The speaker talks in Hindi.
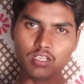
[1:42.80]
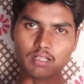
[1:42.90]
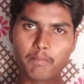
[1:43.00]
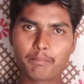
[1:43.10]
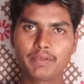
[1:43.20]

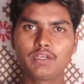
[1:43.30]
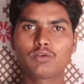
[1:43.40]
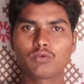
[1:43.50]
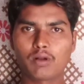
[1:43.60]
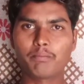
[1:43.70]
कंपनी
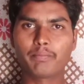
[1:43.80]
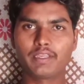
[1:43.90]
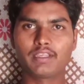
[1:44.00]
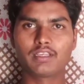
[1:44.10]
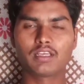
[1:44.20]
टू
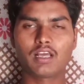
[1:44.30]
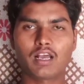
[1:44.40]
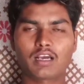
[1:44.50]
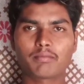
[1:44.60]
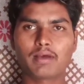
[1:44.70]
कंपनी
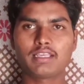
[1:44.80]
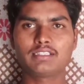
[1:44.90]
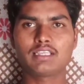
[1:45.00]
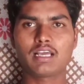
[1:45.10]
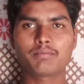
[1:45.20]
अगर मान
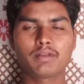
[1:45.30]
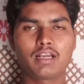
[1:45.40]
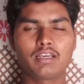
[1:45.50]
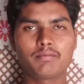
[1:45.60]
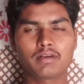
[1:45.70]
लीजिए आपकी
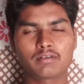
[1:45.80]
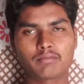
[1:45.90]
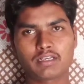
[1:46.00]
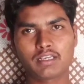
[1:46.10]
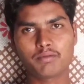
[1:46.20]
गाड़ी
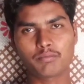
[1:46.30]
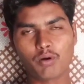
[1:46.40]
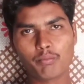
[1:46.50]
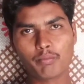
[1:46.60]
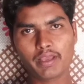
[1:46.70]
भर गई
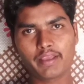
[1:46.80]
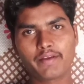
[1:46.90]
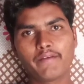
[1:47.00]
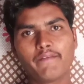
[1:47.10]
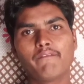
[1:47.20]
बॉम्बे
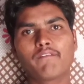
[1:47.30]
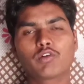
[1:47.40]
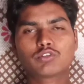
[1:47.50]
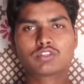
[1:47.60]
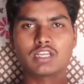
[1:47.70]

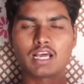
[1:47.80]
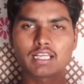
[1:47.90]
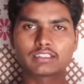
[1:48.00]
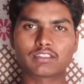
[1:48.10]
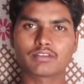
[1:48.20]

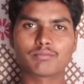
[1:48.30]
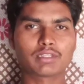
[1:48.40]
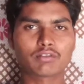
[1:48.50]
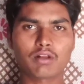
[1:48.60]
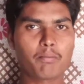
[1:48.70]
गुजरात
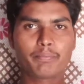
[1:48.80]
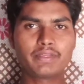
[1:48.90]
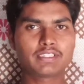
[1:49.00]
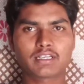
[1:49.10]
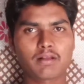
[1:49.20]
मतलब
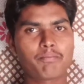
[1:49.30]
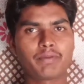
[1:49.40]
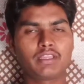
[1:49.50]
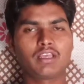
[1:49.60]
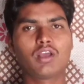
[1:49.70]
कंपनी से
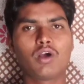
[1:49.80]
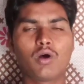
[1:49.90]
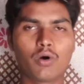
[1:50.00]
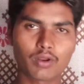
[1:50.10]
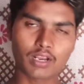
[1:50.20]
कंपनी
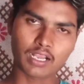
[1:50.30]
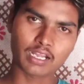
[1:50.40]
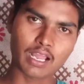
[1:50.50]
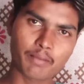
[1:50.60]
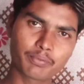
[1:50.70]
और
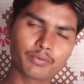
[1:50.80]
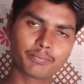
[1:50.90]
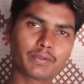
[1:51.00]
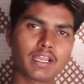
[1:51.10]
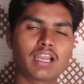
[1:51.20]
अगर आप
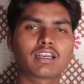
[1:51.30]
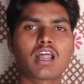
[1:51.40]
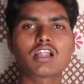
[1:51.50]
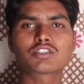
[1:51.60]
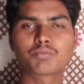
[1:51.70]
बिना
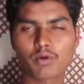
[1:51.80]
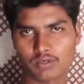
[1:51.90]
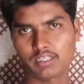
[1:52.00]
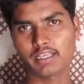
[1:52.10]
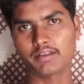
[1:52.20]

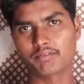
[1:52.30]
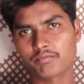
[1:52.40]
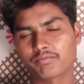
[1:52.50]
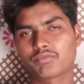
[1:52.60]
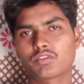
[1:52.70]
ट्रांसपोर्ट के
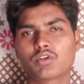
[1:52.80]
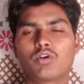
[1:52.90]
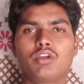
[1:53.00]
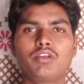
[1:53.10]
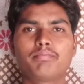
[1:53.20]

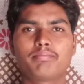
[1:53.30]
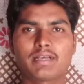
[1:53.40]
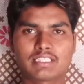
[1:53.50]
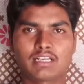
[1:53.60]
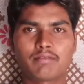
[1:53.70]
कोई
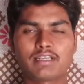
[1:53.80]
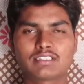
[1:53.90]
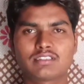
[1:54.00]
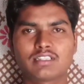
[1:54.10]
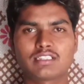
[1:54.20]
पैसा
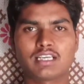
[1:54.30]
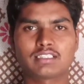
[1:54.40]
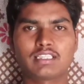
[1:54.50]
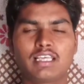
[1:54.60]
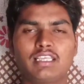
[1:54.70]
कमाना
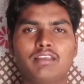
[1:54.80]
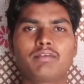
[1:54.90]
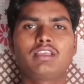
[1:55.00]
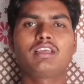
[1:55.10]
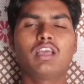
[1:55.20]
चाहते हैं कि
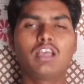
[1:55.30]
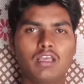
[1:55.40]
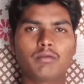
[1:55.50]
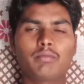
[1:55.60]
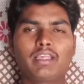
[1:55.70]
भाई
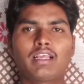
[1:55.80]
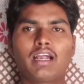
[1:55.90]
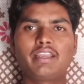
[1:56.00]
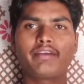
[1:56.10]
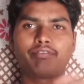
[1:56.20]
मेरी
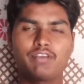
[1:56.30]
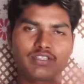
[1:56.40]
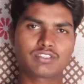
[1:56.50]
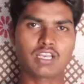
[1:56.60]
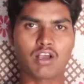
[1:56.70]
गाड़ी
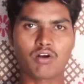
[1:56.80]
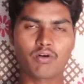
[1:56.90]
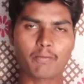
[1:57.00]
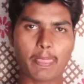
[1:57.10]
फिक्स ना हो